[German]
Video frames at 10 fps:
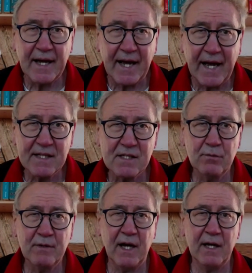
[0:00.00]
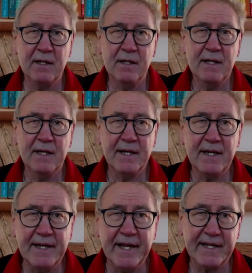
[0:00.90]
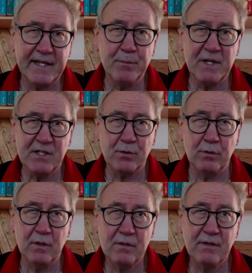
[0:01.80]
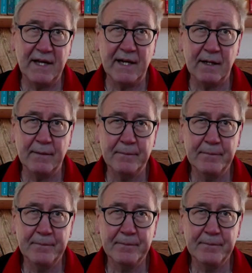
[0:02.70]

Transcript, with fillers: rationale Legitimation zu erlangen.